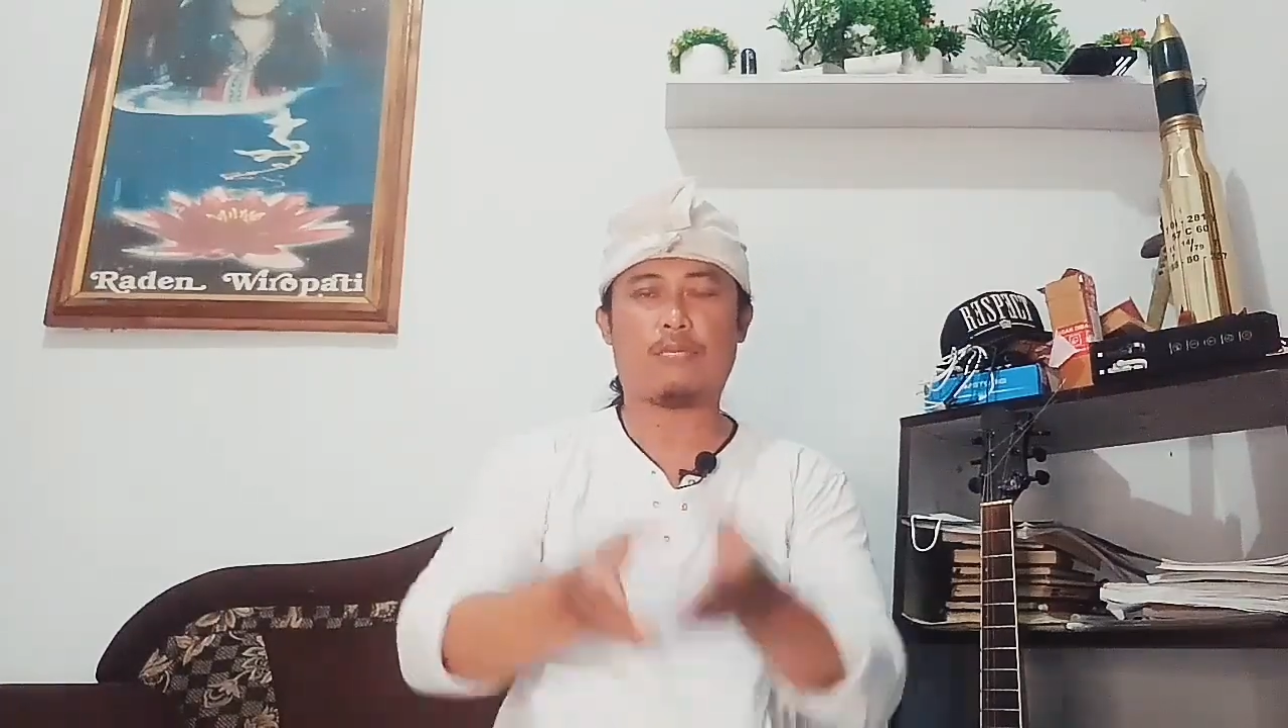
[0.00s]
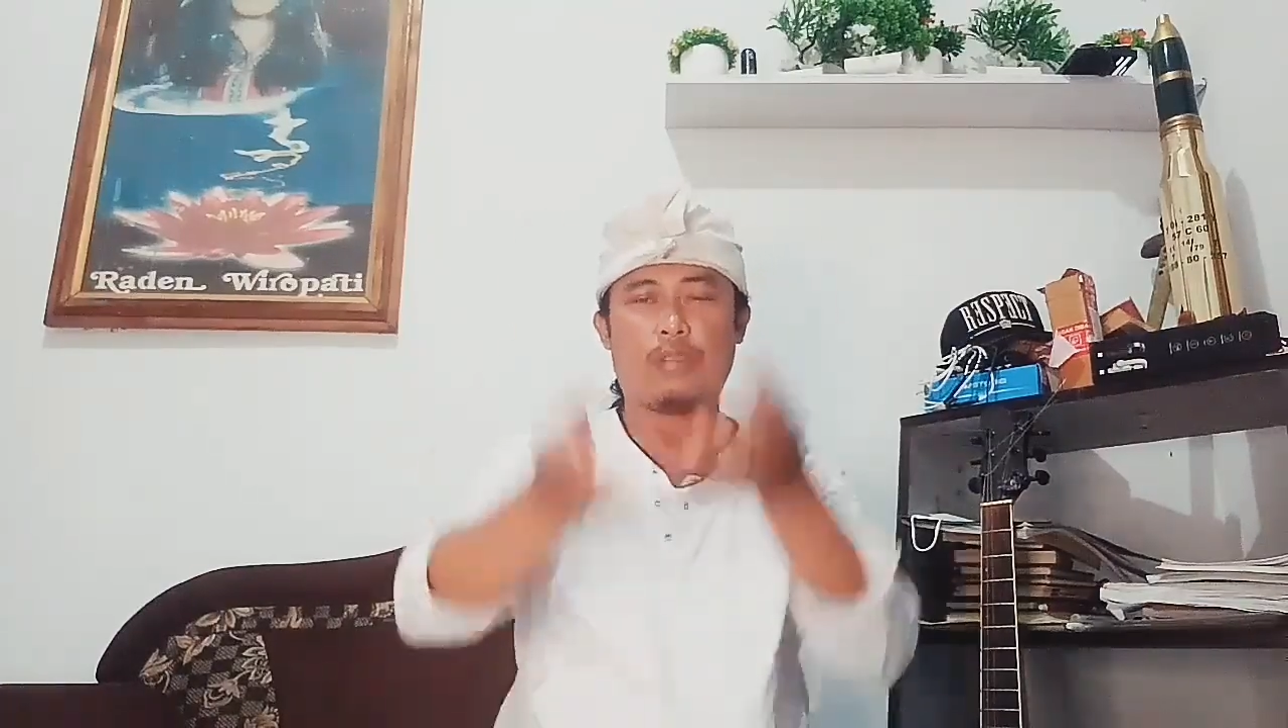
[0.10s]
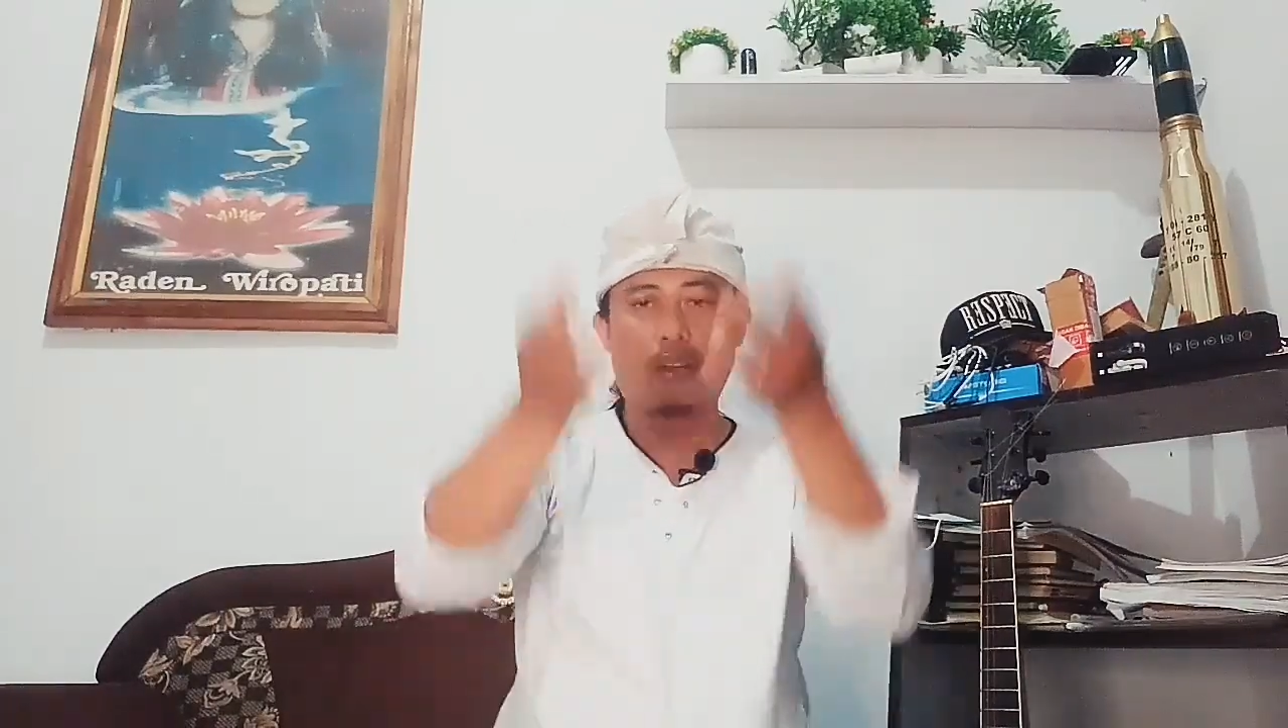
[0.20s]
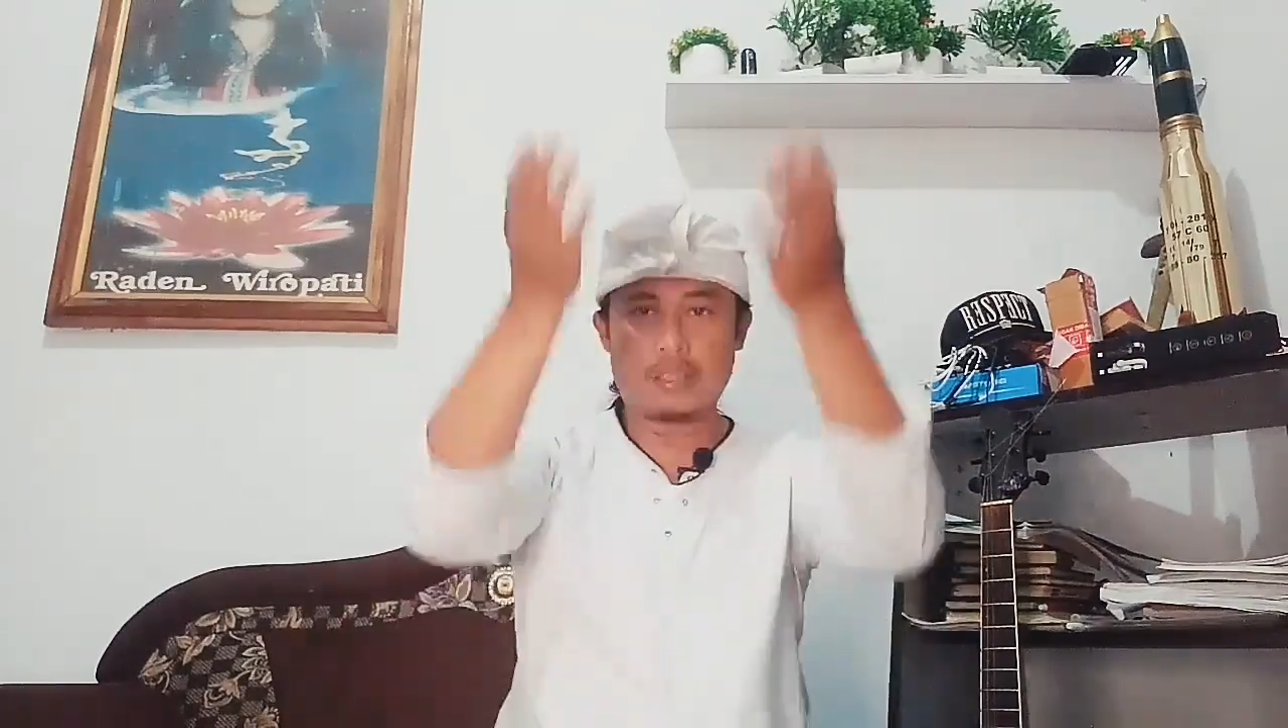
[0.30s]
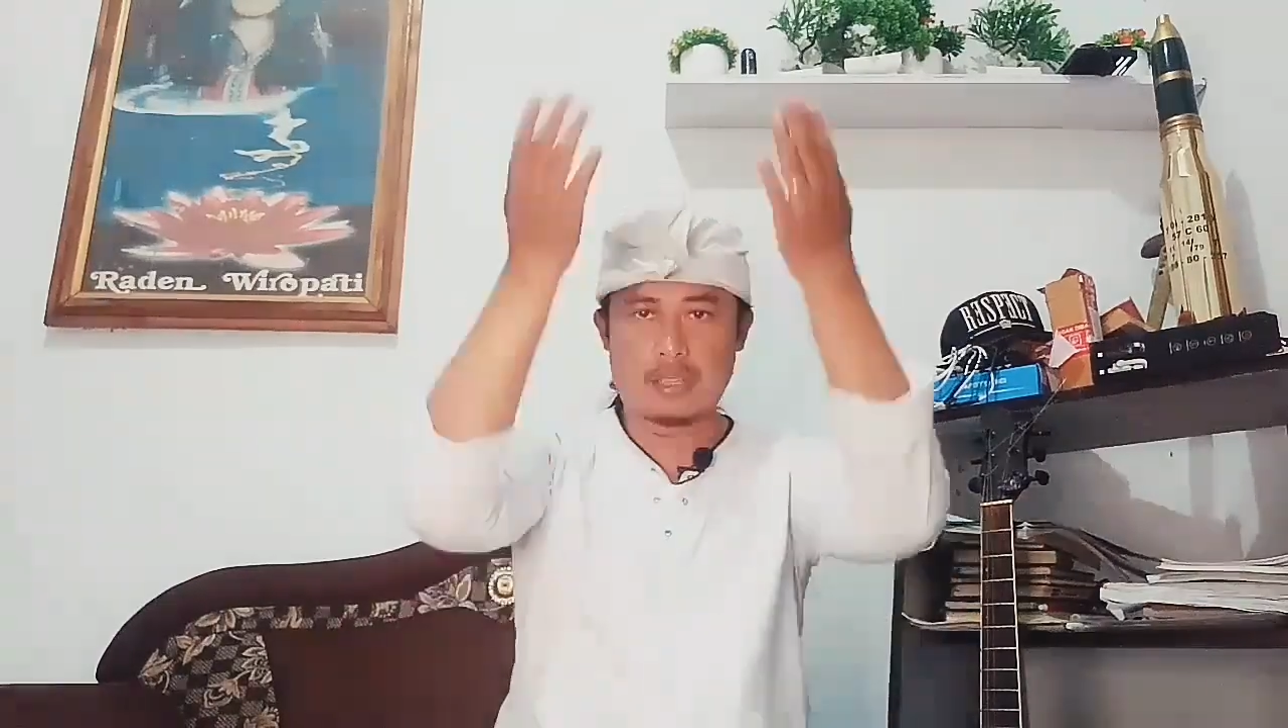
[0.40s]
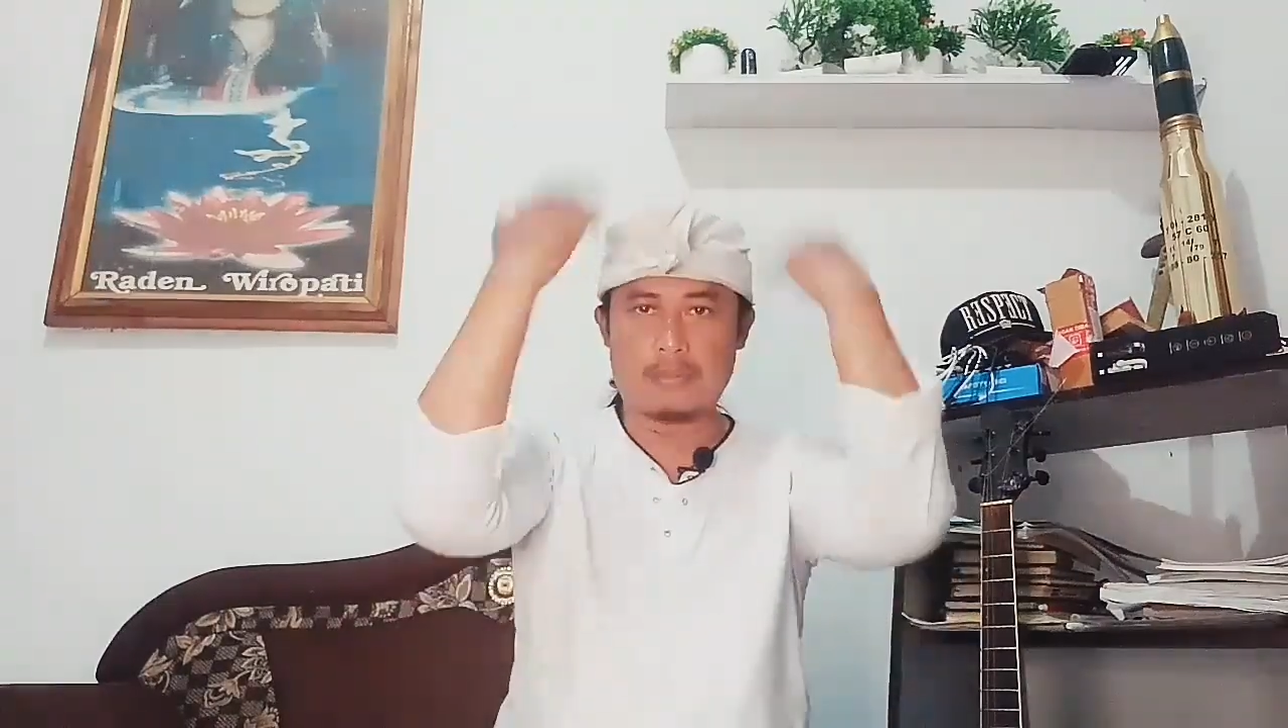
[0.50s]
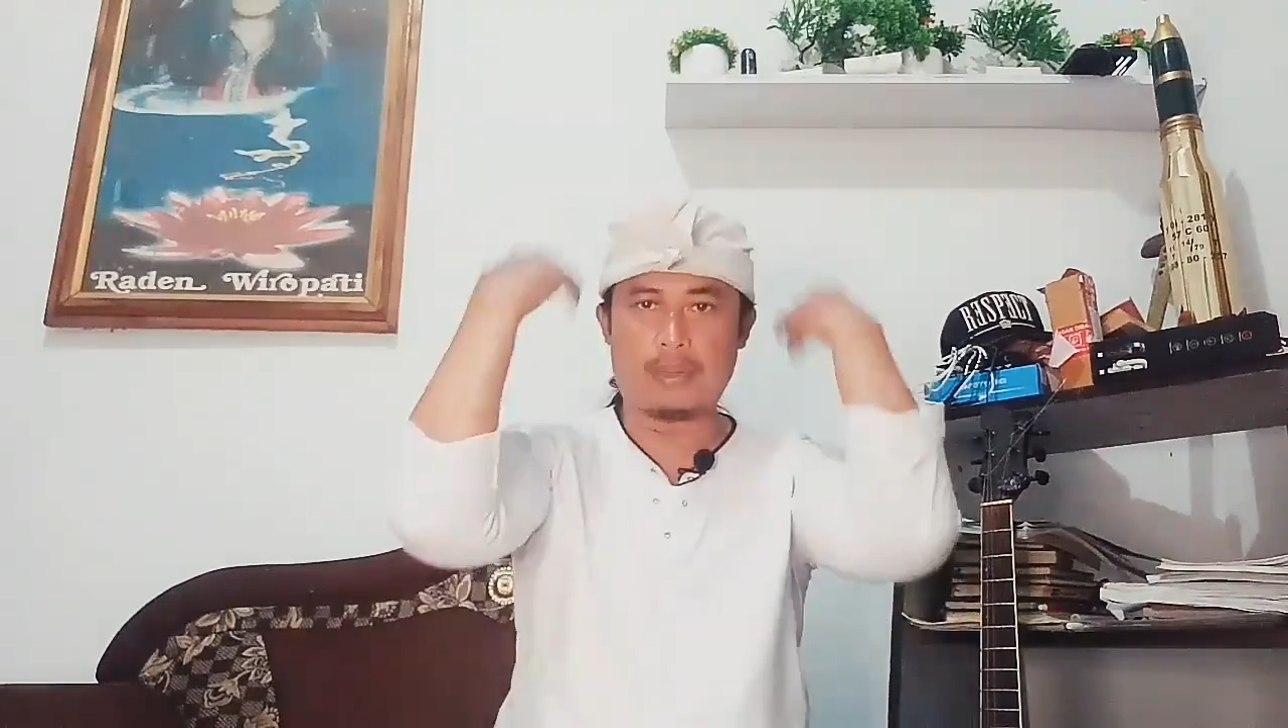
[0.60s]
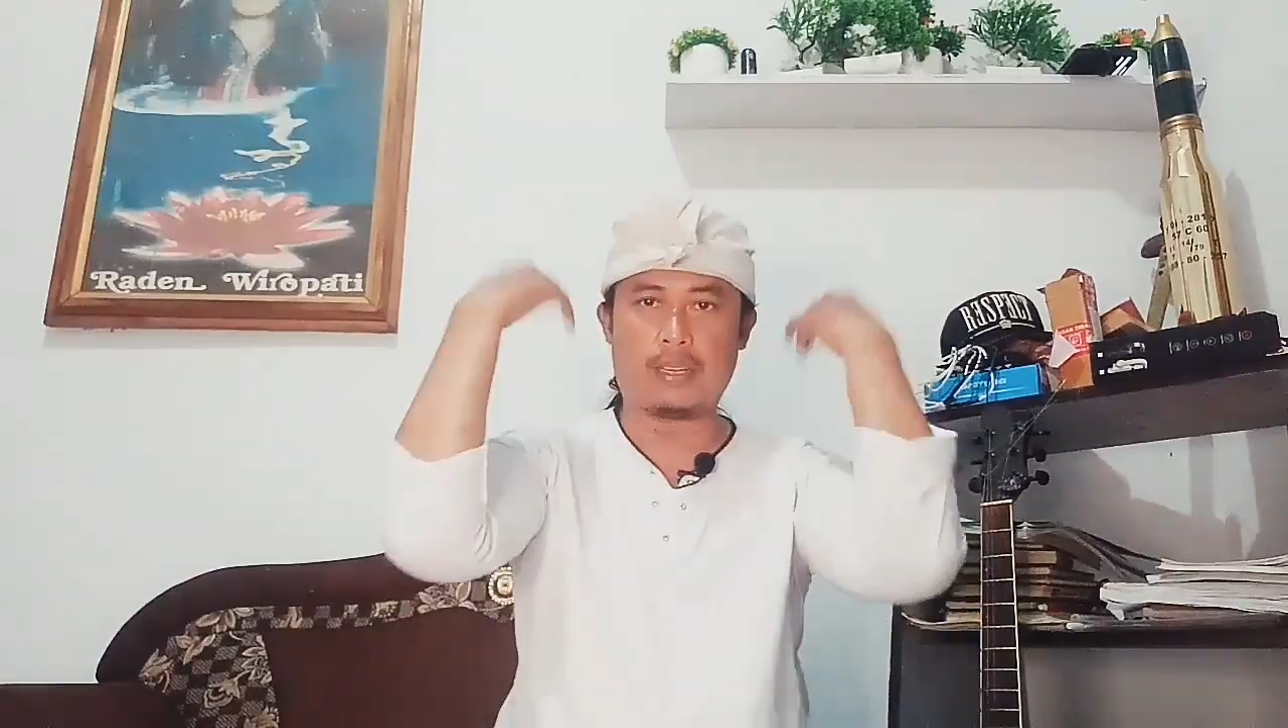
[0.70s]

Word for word: Kemudian kita